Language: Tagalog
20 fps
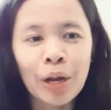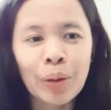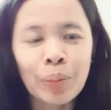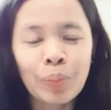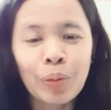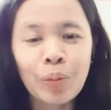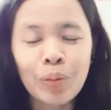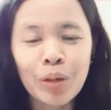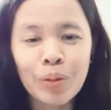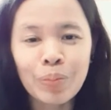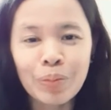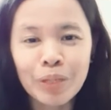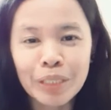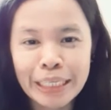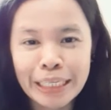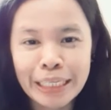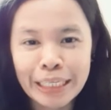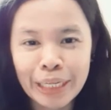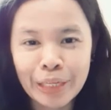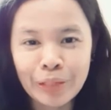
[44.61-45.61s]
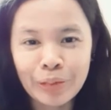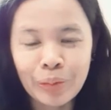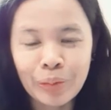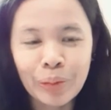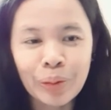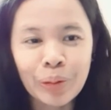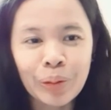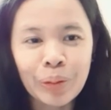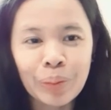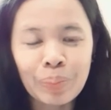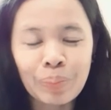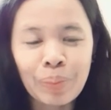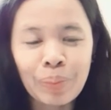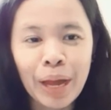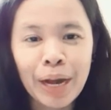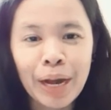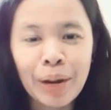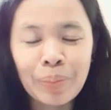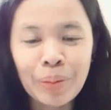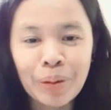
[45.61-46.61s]
bumibisita doon
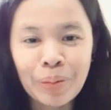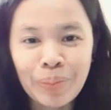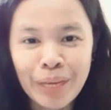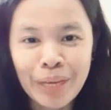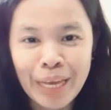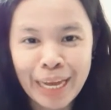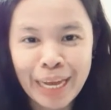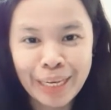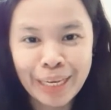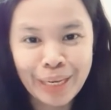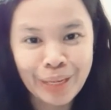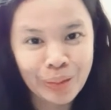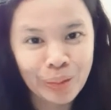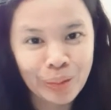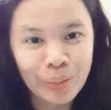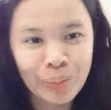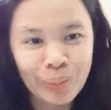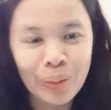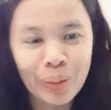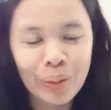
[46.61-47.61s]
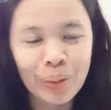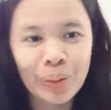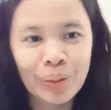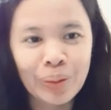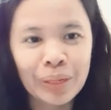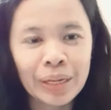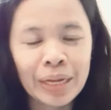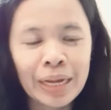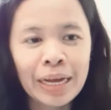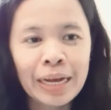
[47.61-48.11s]
para magbigay ng tulong